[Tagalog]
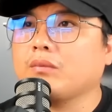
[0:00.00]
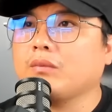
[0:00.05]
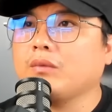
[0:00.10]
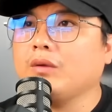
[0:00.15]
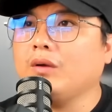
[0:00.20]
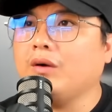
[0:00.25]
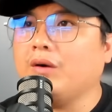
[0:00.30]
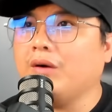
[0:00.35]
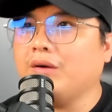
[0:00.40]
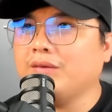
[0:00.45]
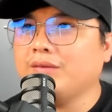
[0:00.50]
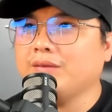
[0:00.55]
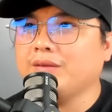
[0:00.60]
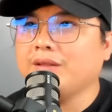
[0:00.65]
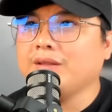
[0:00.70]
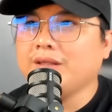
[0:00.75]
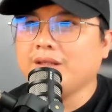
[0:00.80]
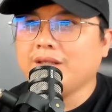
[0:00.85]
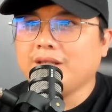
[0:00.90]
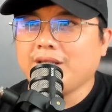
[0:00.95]
Oh,
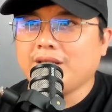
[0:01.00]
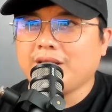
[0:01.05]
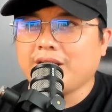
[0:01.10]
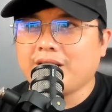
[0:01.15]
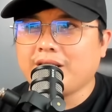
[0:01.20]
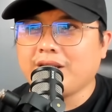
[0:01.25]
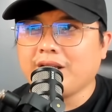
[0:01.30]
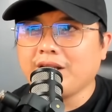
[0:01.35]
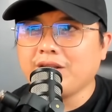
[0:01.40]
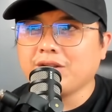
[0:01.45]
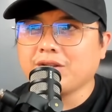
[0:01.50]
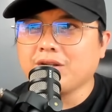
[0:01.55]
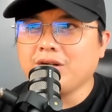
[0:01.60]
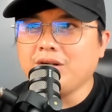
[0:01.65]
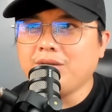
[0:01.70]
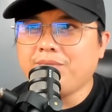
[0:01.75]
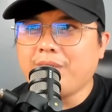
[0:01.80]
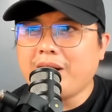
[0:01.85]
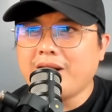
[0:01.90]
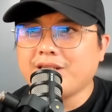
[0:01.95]
nakita nyo to?
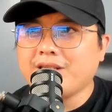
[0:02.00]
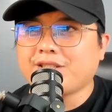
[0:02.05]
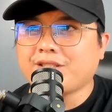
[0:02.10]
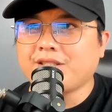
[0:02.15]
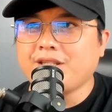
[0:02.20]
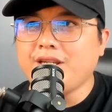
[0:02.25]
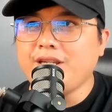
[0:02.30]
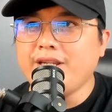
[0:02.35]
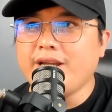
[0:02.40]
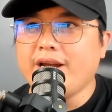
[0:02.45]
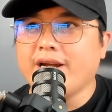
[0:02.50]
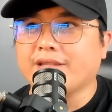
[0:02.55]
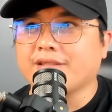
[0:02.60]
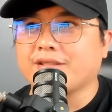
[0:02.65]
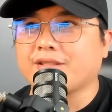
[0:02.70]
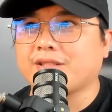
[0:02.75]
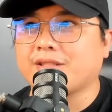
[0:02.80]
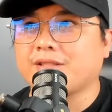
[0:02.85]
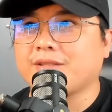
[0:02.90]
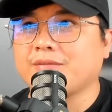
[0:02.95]

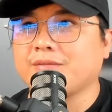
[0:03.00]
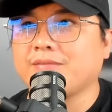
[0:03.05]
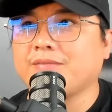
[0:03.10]
Palestinians.